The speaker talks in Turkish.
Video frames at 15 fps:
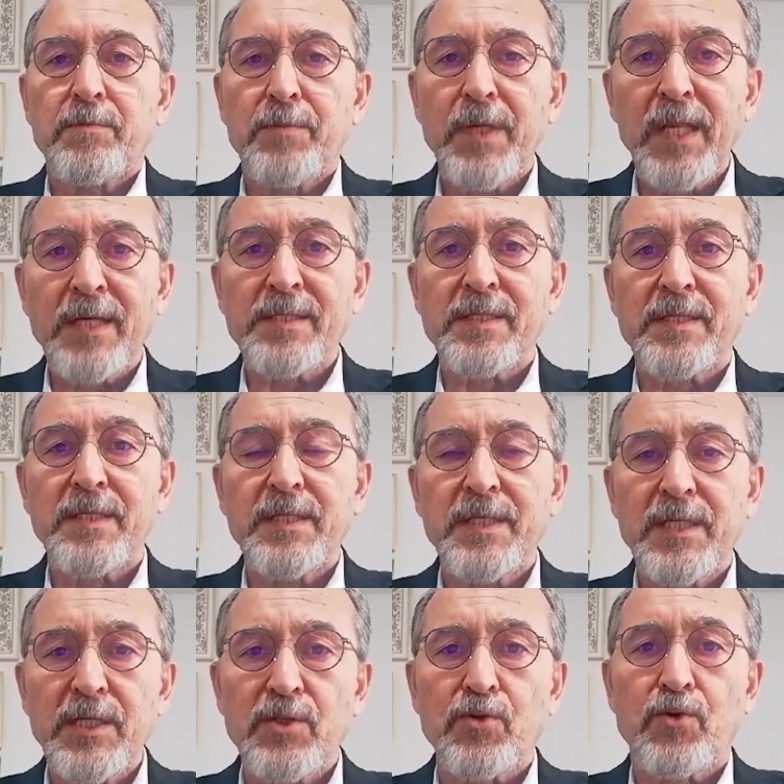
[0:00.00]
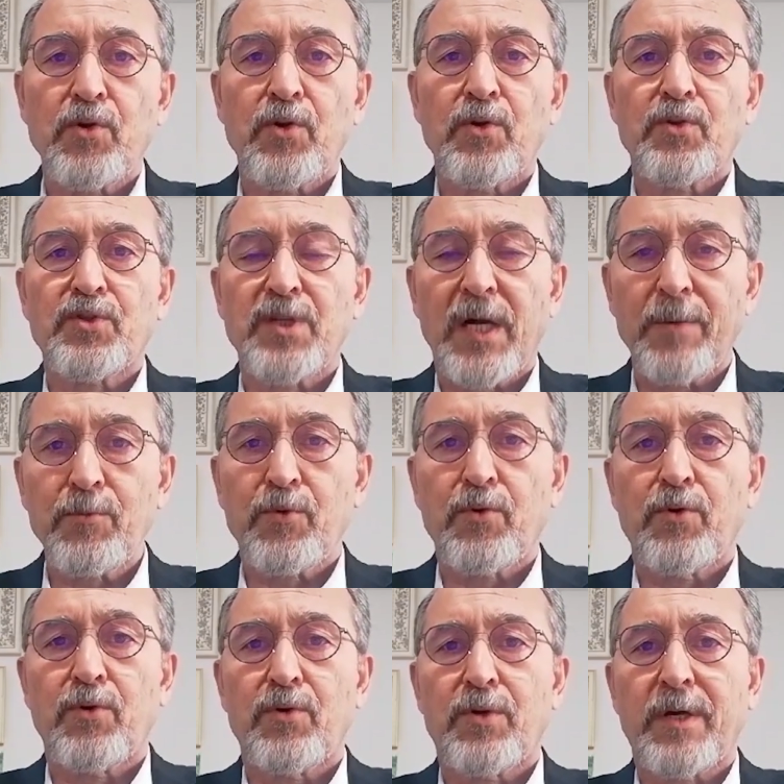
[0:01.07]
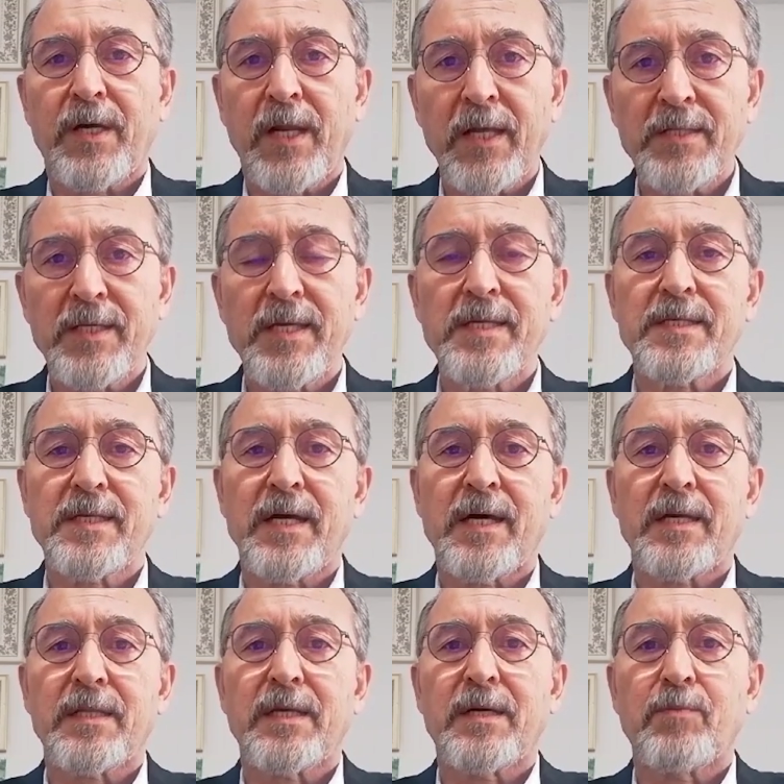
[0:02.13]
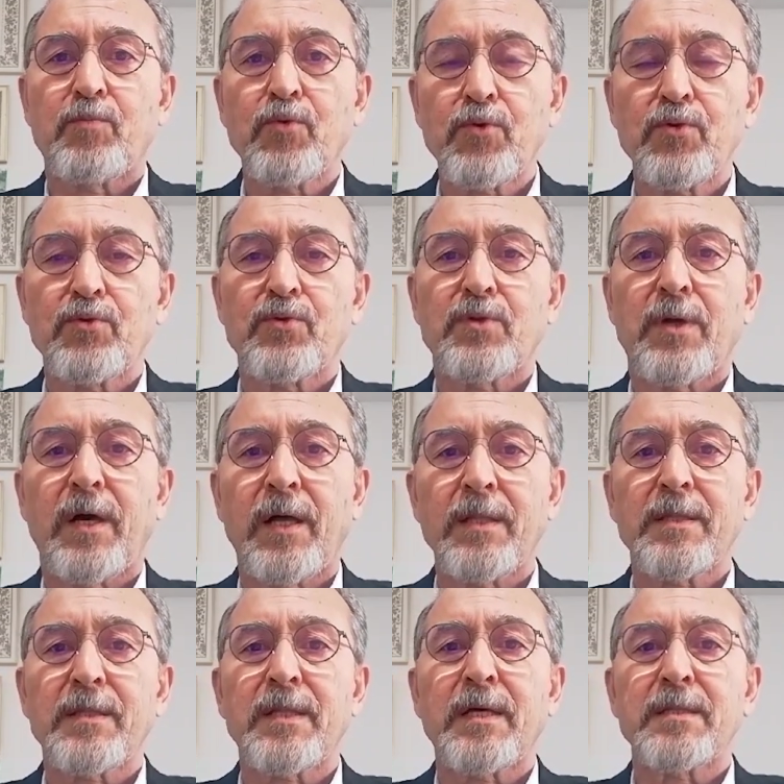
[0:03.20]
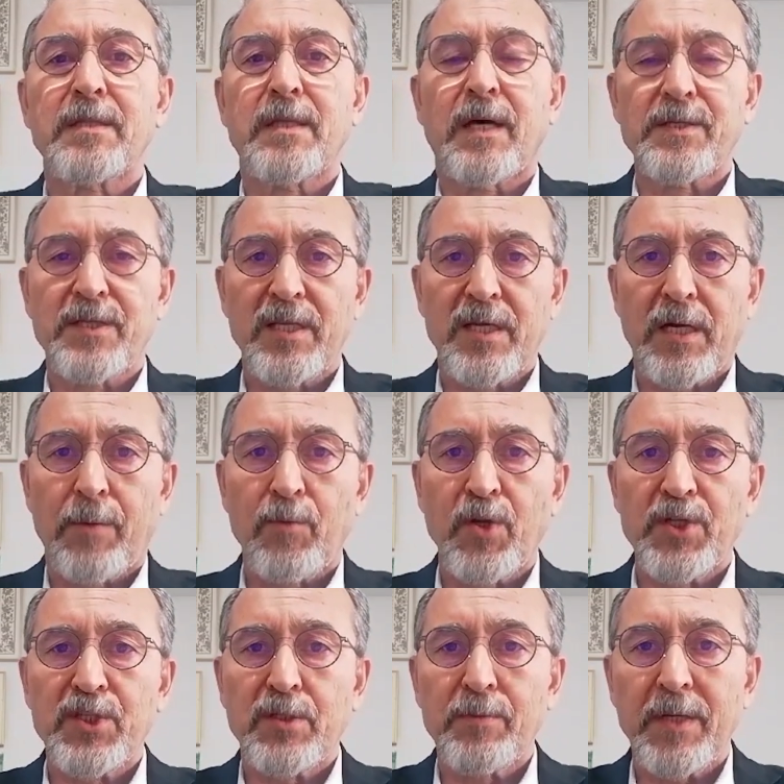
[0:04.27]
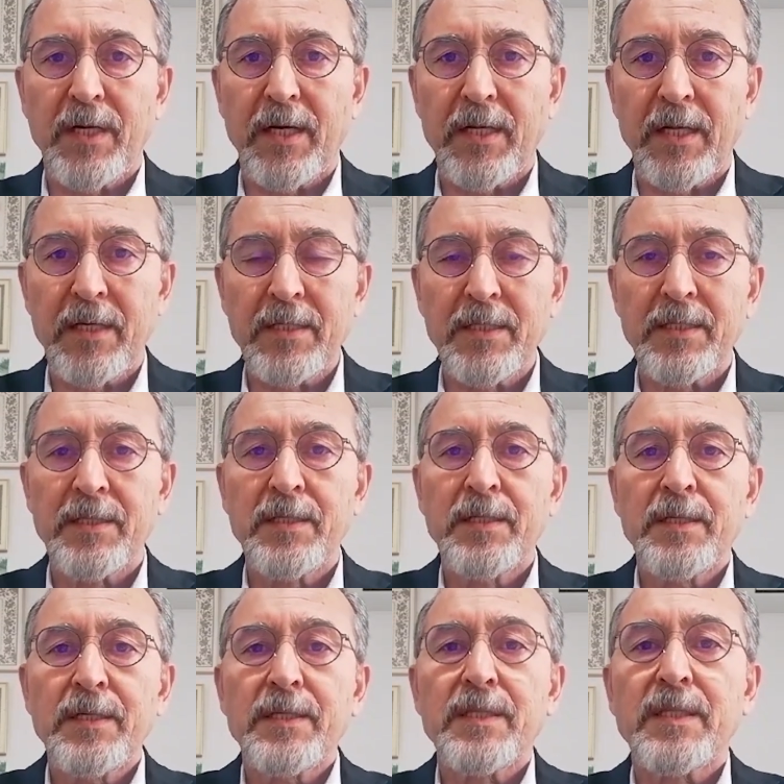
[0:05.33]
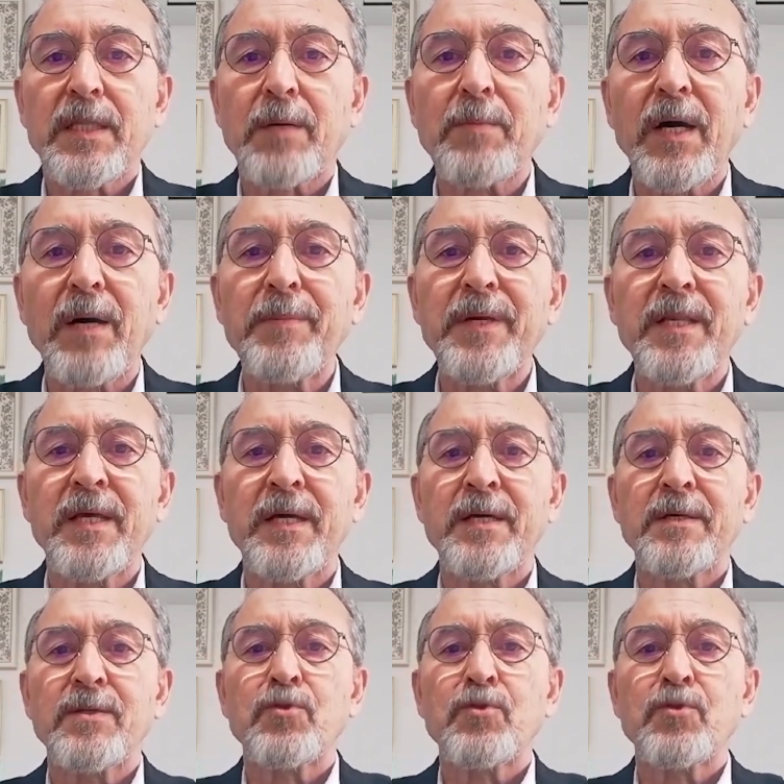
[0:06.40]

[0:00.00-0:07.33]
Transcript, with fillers: Milas, İkizköy, Çamköy, Karacahisar'da bugün alınan acele kamulaştırma kararı tamamıyla